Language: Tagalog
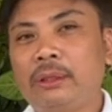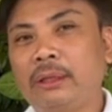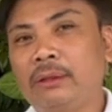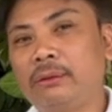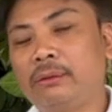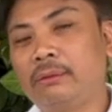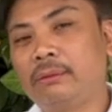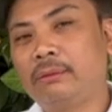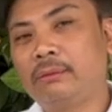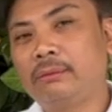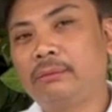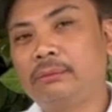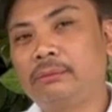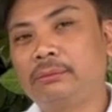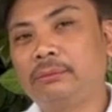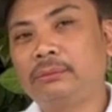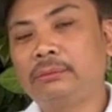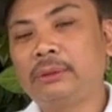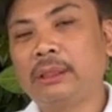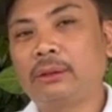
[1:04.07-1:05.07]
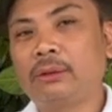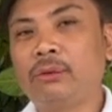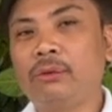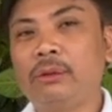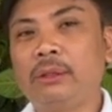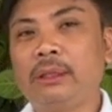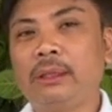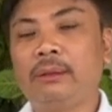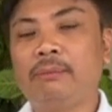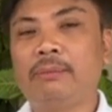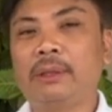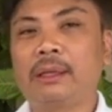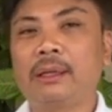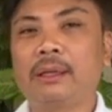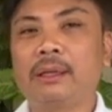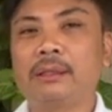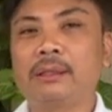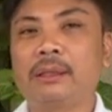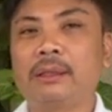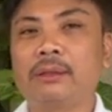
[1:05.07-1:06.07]
na yung not only in
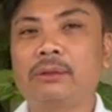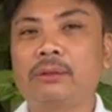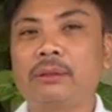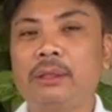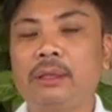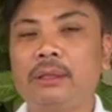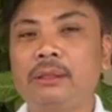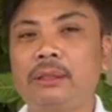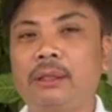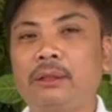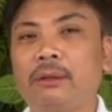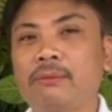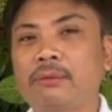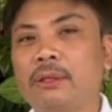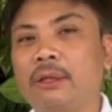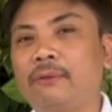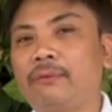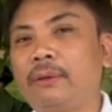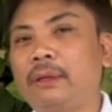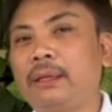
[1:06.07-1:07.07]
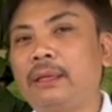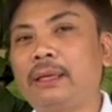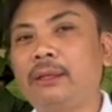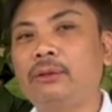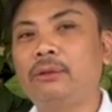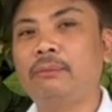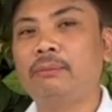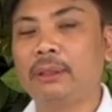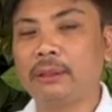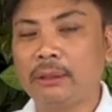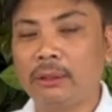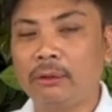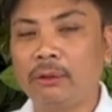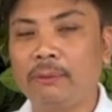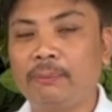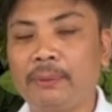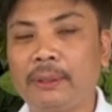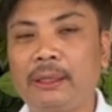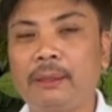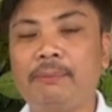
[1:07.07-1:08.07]
Barangay San Agustin, City of San Fernando, but the whole
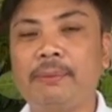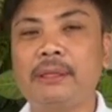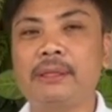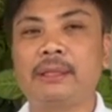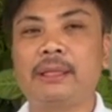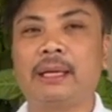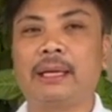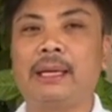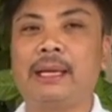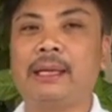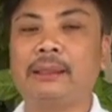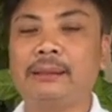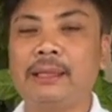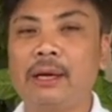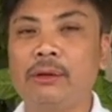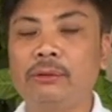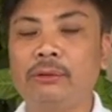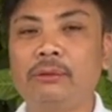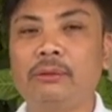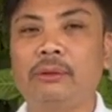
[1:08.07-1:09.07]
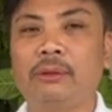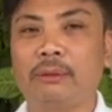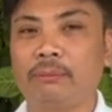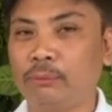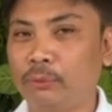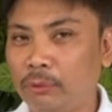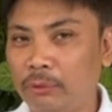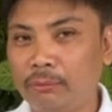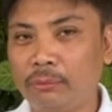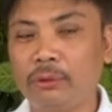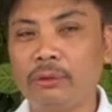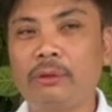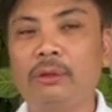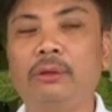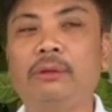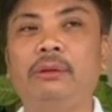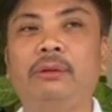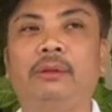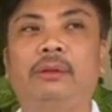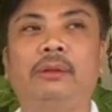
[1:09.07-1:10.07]
Philippines naka-lockdown at buong
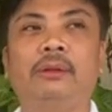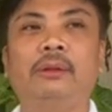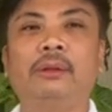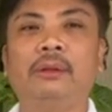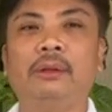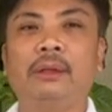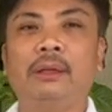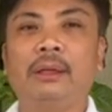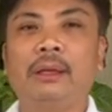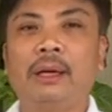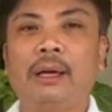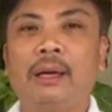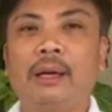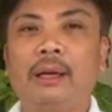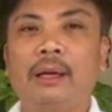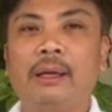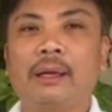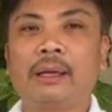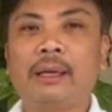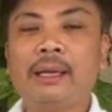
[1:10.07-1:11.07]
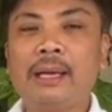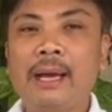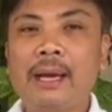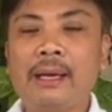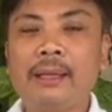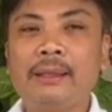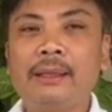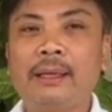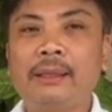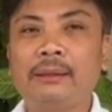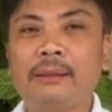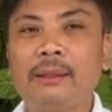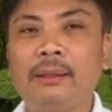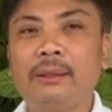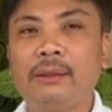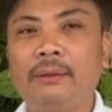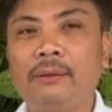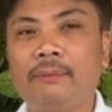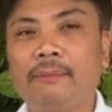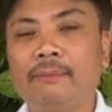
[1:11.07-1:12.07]
mundo. Kailangan natin
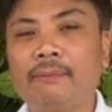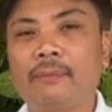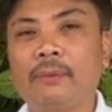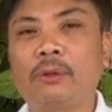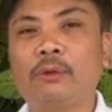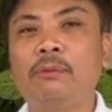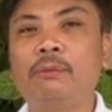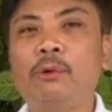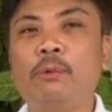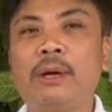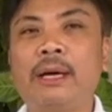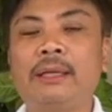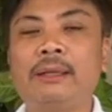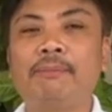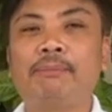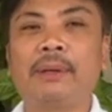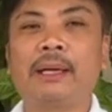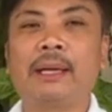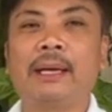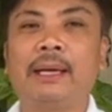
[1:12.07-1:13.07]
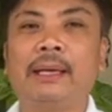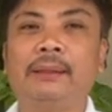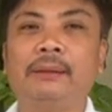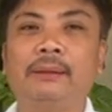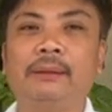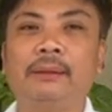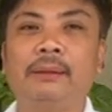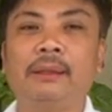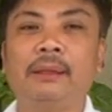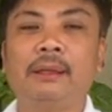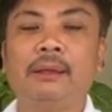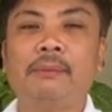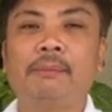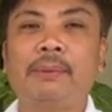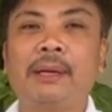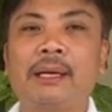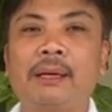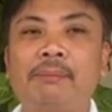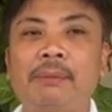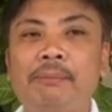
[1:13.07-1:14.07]
gumawa ng paraan
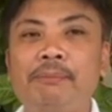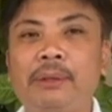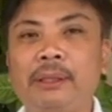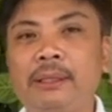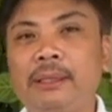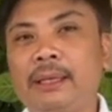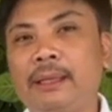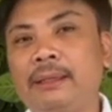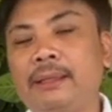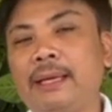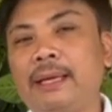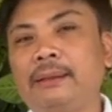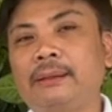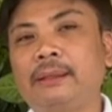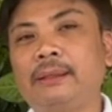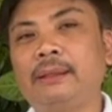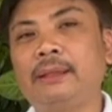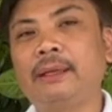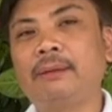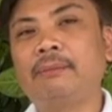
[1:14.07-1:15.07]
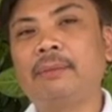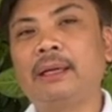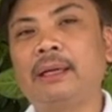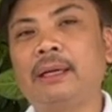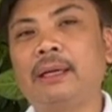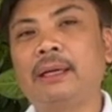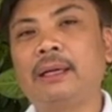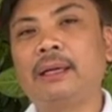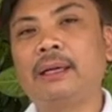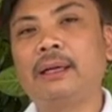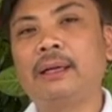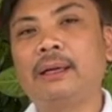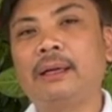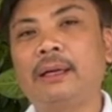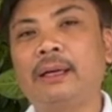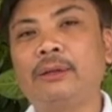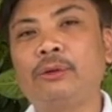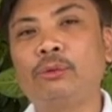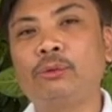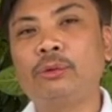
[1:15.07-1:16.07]
para mabigyan natin ng mga
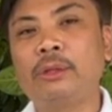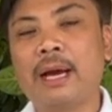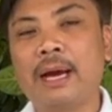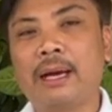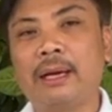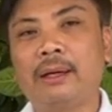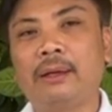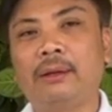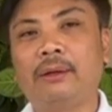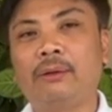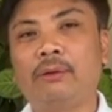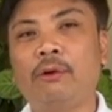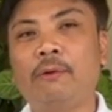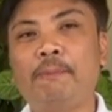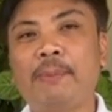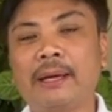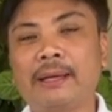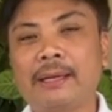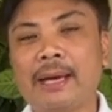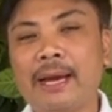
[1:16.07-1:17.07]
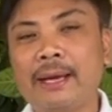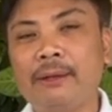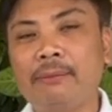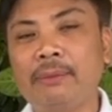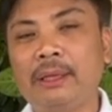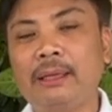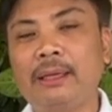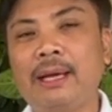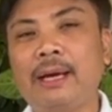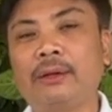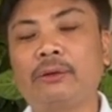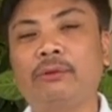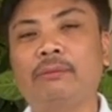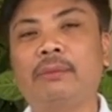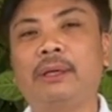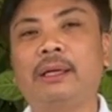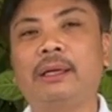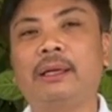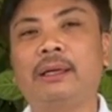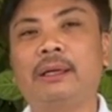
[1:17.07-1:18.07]
ayuda o pagkain man lang yung
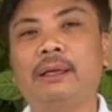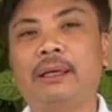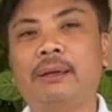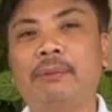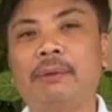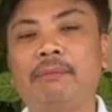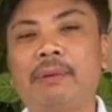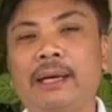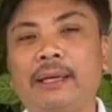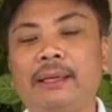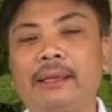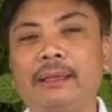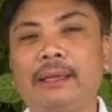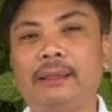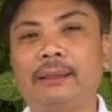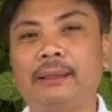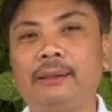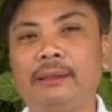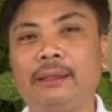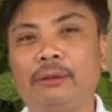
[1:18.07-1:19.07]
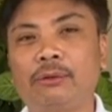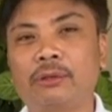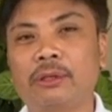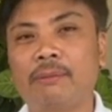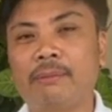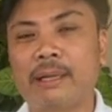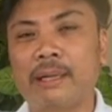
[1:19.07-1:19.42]
mga kababayan natin dito sa